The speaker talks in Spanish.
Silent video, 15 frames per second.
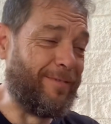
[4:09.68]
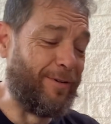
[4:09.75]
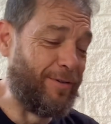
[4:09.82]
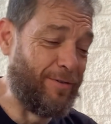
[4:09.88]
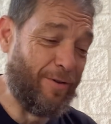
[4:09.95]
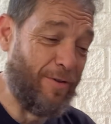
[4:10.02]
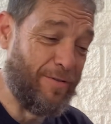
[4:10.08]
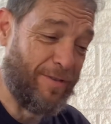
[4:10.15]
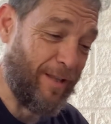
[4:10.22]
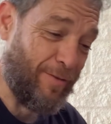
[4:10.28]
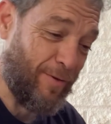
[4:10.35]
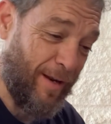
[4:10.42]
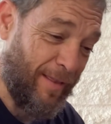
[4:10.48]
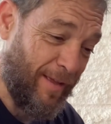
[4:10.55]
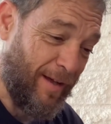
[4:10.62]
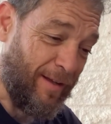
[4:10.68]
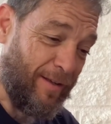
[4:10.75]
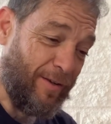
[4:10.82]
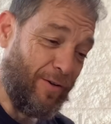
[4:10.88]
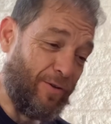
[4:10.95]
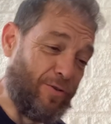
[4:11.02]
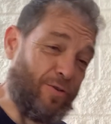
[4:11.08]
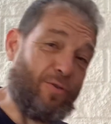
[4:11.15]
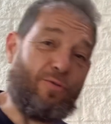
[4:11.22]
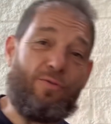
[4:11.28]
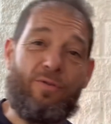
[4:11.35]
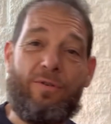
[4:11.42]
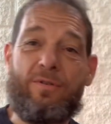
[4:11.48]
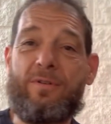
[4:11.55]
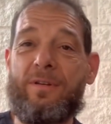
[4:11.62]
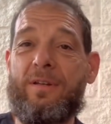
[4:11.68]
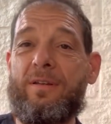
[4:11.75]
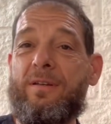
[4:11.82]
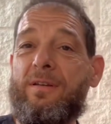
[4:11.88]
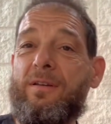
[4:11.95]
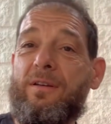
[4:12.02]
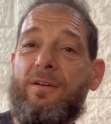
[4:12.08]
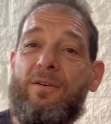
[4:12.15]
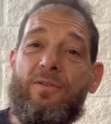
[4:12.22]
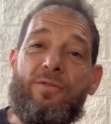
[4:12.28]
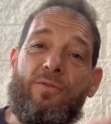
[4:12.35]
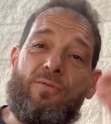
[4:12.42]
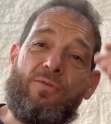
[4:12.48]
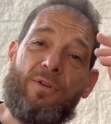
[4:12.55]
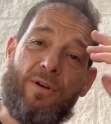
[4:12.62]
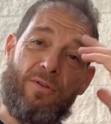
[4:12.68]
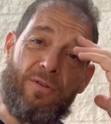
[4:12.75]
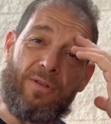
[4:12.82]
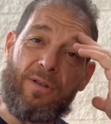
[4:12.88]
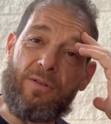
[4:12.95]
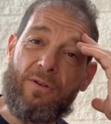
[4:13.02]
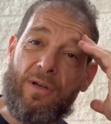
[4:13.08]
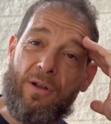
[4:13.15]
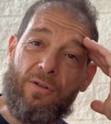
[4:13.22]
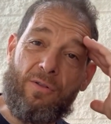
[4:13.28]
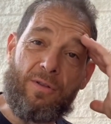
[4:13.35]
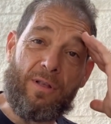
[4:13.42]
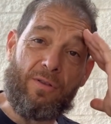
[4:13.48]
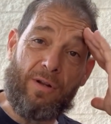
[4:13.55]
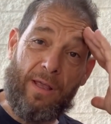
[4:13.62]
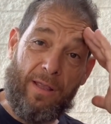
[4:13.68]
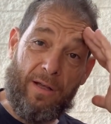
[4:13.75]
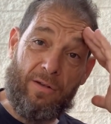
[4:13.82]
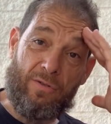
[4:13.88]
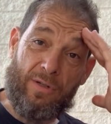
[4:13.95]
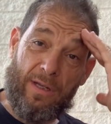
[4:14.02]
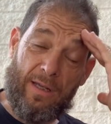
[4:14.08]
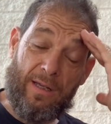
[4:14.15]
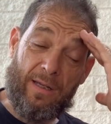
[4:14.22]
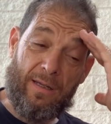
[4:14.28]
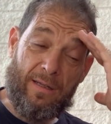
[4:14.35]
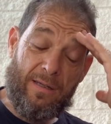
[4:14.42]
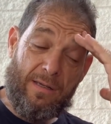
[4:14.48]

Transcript: no entiendo nada, os lo juro, ¿eh? os lo juro que no entiendo, que no entiendo nada. O sea,